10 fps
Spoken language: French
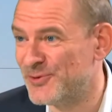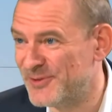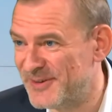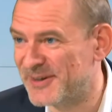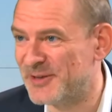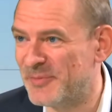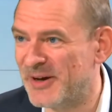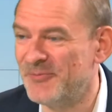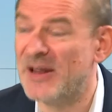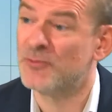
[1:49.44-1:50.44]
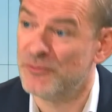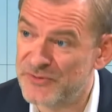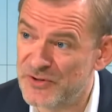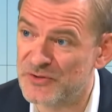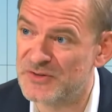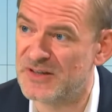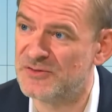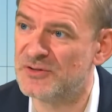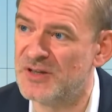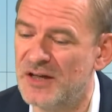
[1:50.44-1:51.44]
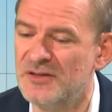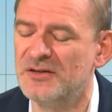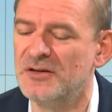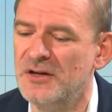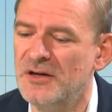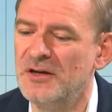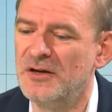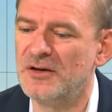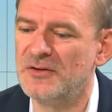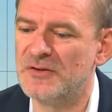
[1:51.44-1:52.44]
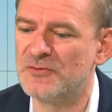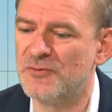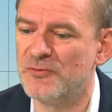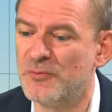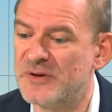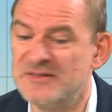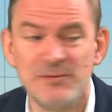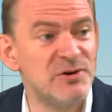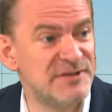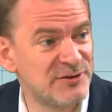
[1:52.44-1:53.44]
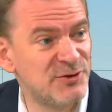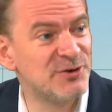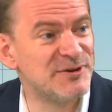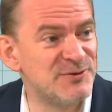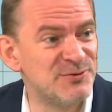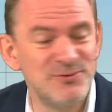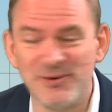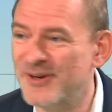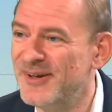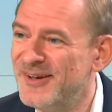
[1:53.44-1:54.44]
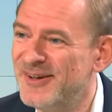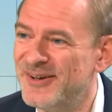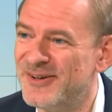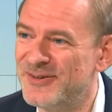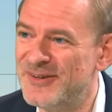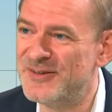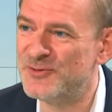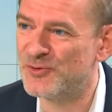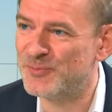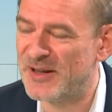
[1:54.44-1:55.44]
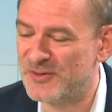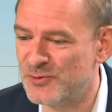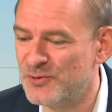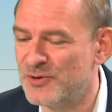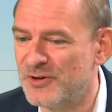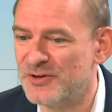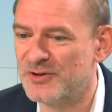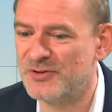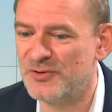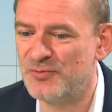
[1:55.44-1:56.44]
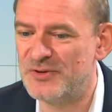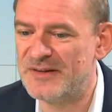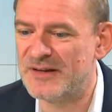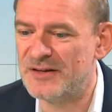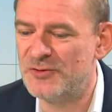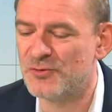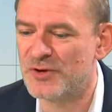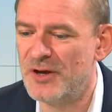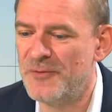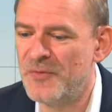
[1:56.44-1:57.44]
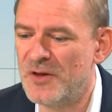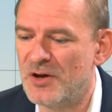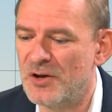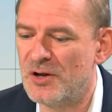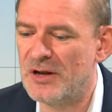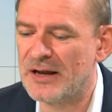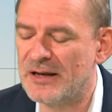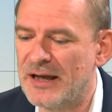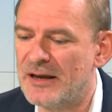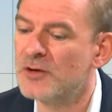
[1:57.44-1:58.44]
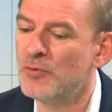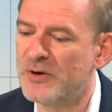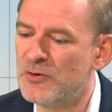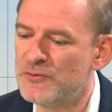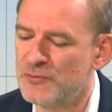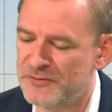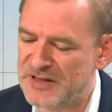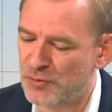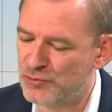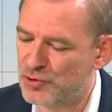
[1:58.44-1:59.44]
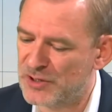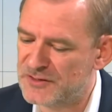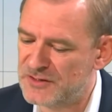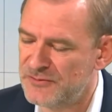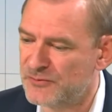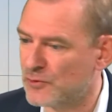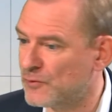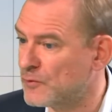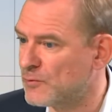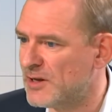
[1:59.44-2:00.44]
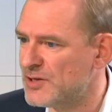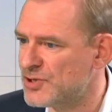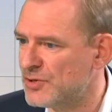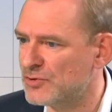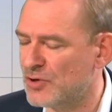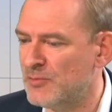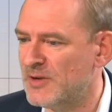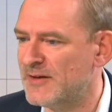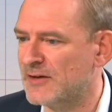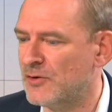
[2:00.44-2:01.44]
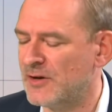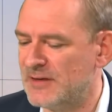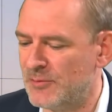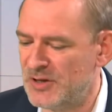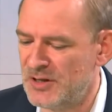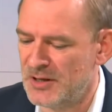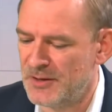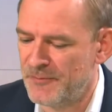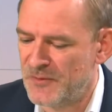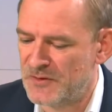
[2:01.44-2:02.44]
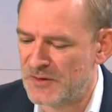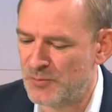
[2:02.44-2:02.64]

décrète pas. La confiance, ça se gagne. Euh, c'est ce que font précisément les acteurs qui sont euh, ici sur ce plateau euh, depuis des années. Donc l'incompréhension finalement du collectif, que ce soit les jeunes comme les acteurs établis, c'est